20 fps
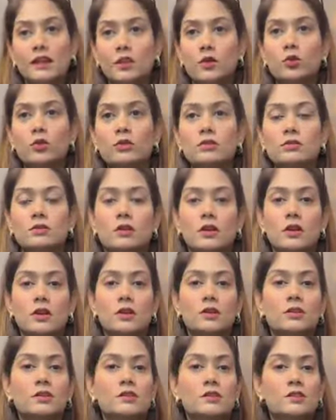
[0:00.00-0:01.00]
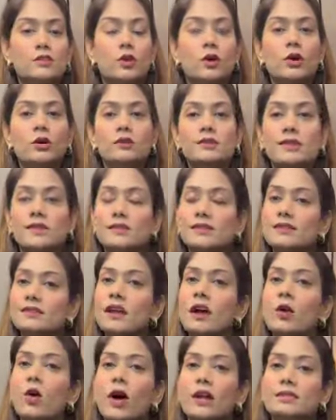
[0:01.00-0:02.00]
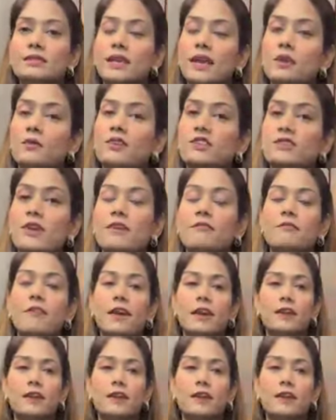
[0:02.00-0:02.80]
स्टार्ट करूँ सो दिस इज द कॉन्सेप्ट विच